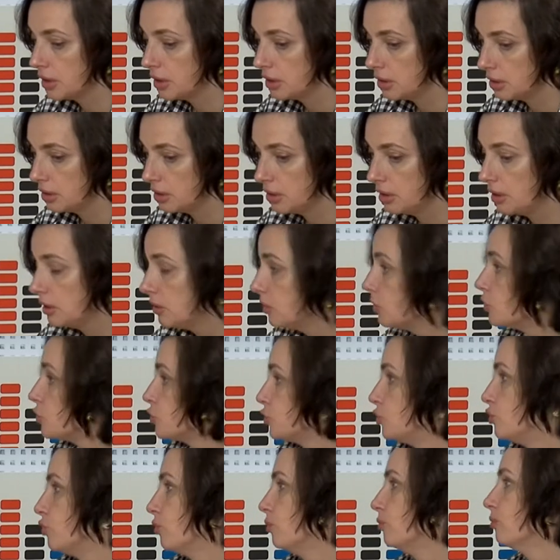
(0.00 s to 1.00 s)
и
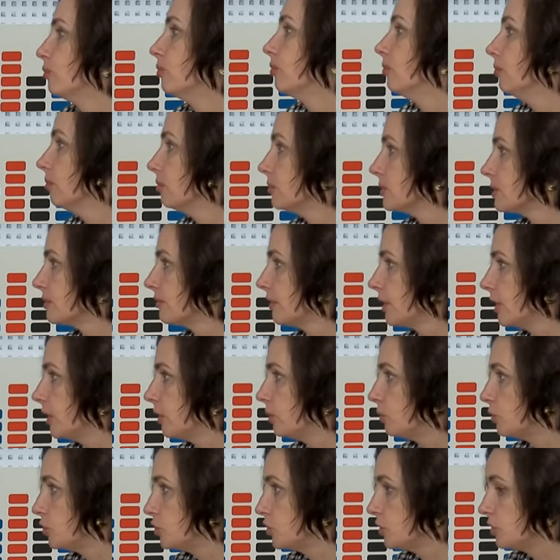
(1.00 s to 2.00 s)
ждем своей
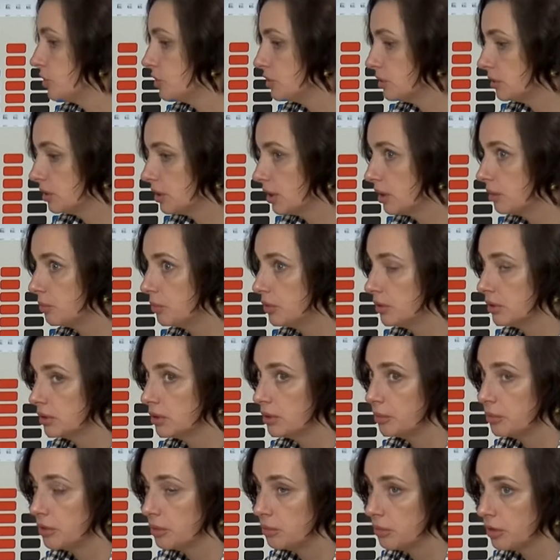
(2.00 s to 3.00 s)
очереди. Так было,
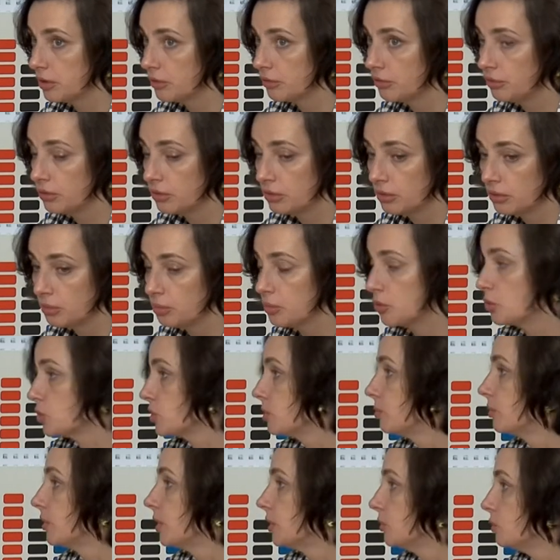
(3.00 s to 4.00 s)
например, в
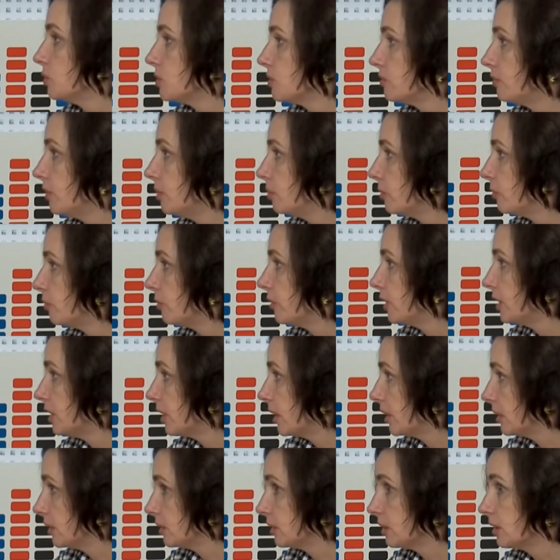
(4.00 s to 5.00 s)
прошлом году с фильмом
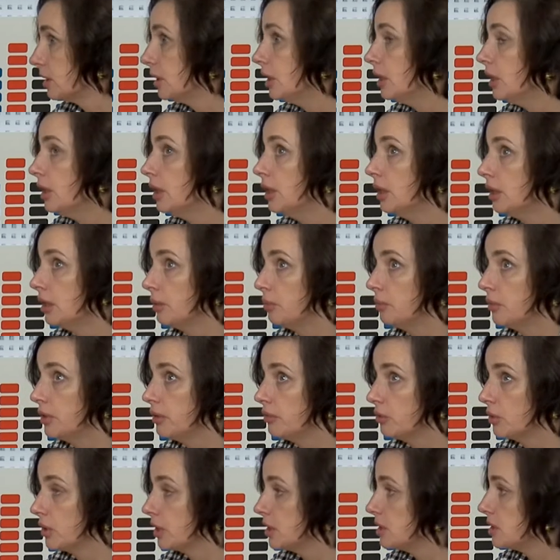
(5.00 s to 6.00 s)
«Война Анны». Мы
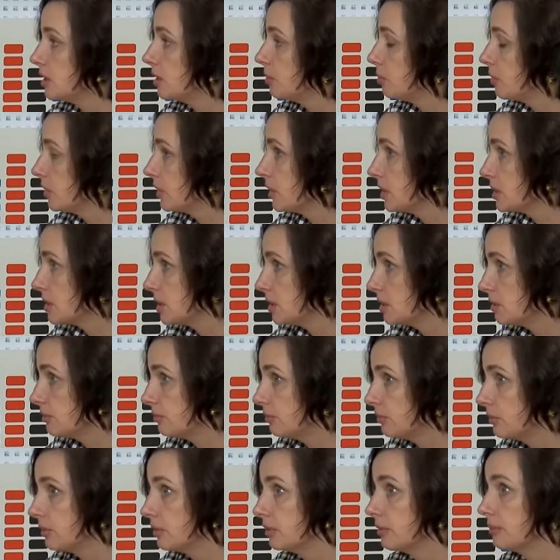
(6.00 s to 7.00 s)
его хотели показать
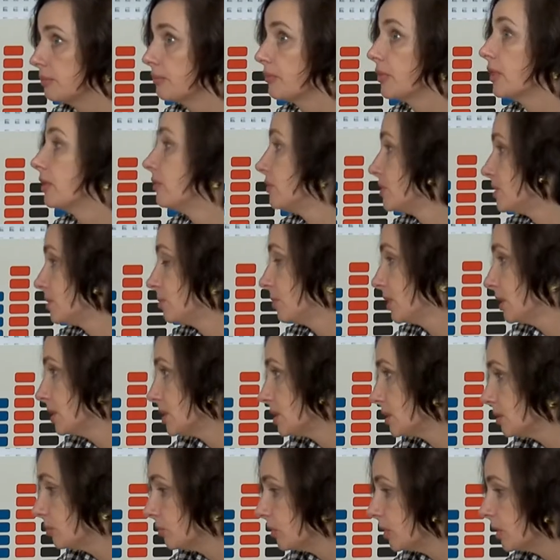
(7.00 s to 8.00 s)
в
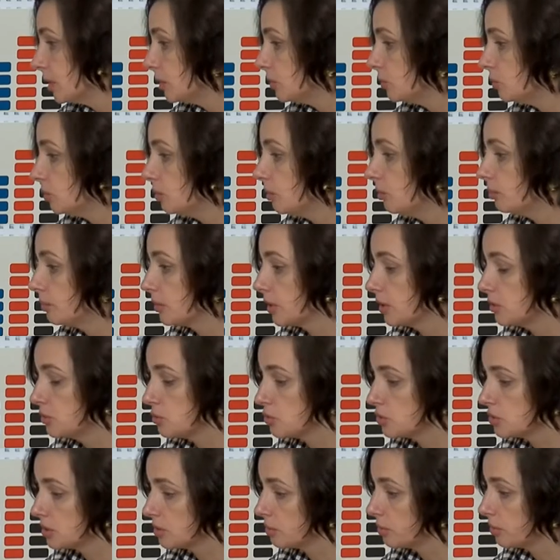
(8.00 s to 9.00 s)
2018 году
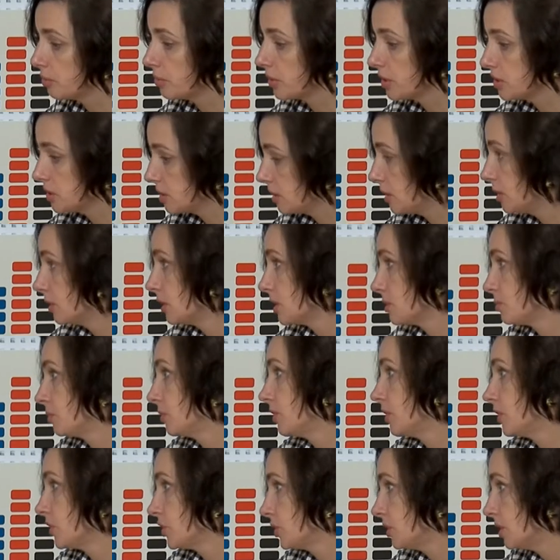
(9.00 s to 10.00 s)
продюсеры попросили нас
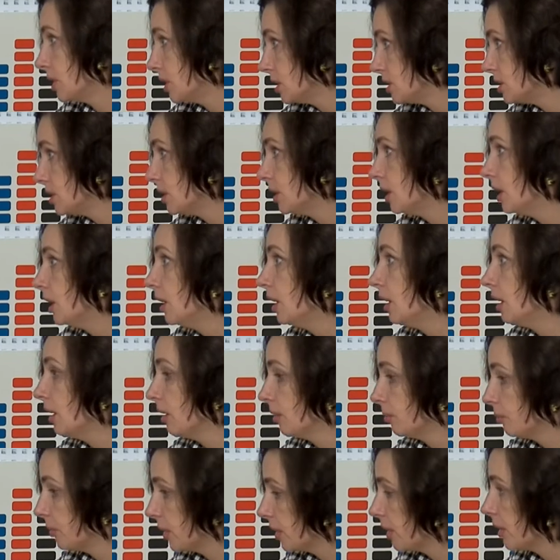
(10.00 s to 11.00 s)
подождать,
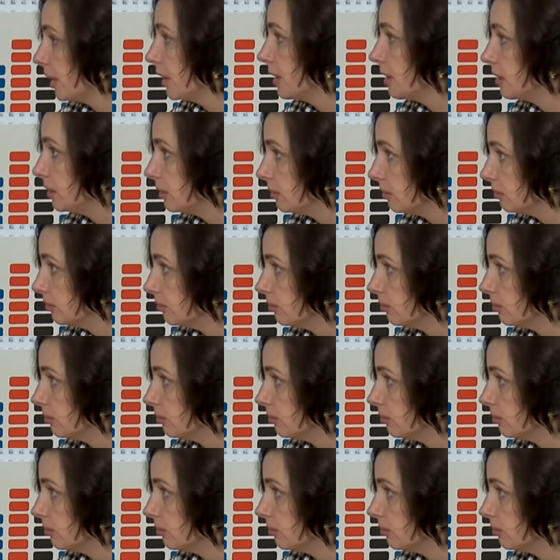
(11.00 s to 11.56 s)
пока они